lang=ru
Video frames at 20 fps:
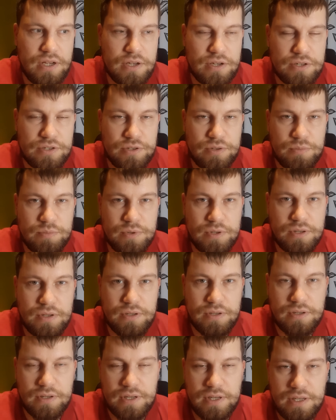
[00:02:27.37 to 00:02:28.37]

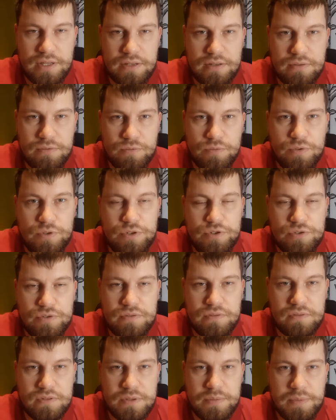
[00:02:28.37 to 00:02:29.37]
чтобы клиент ну, не
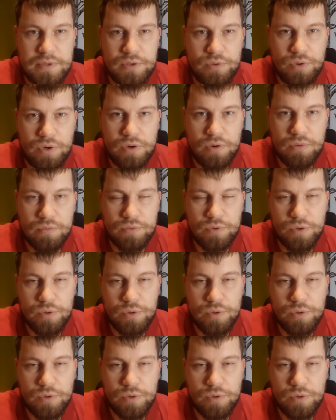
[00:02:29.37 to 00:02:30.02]
чувствовал себя дураком